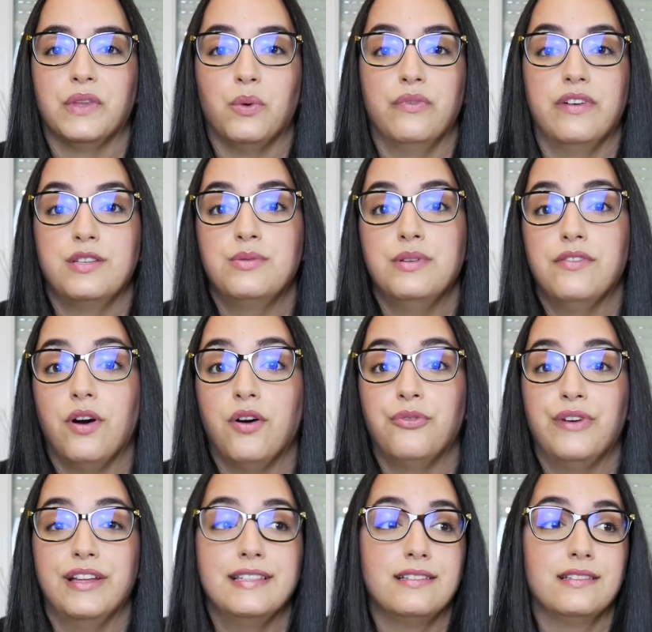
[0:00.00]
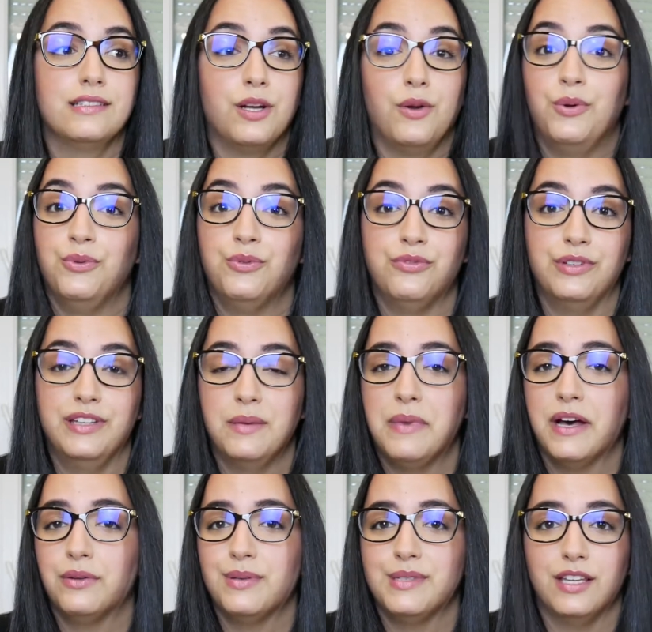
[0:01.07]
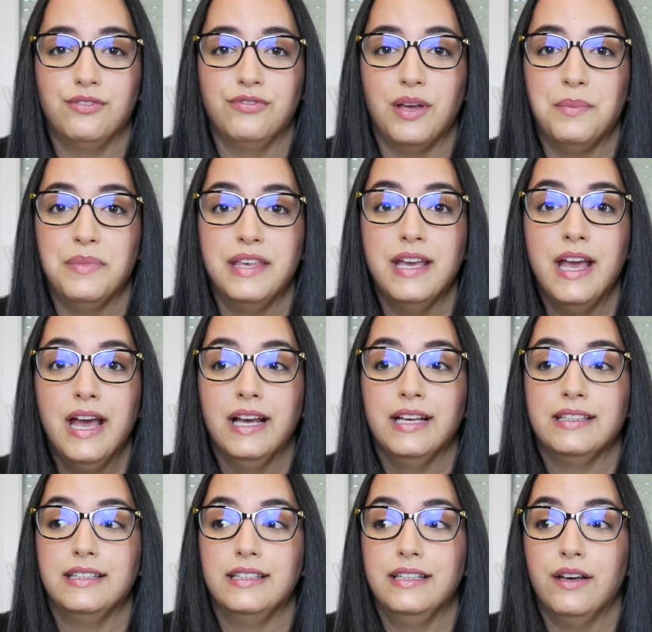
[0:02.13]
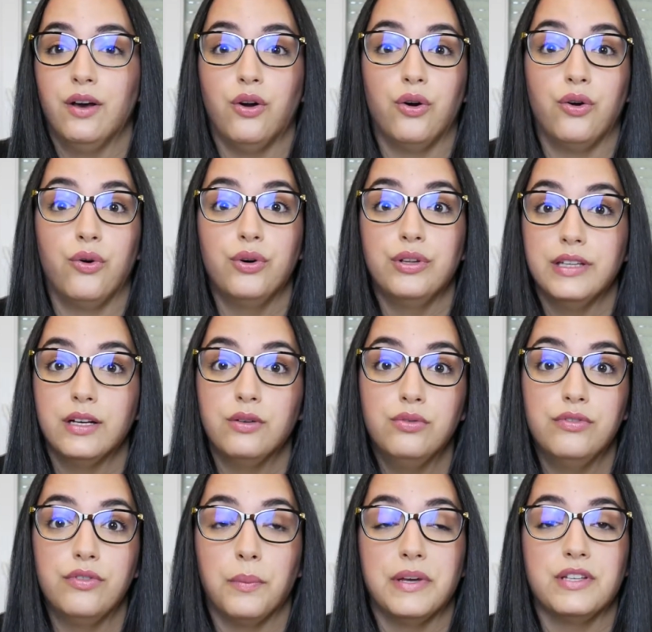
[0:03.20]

on va suivre en fait le nouveau départ de cette famille qui euh, redécouvre,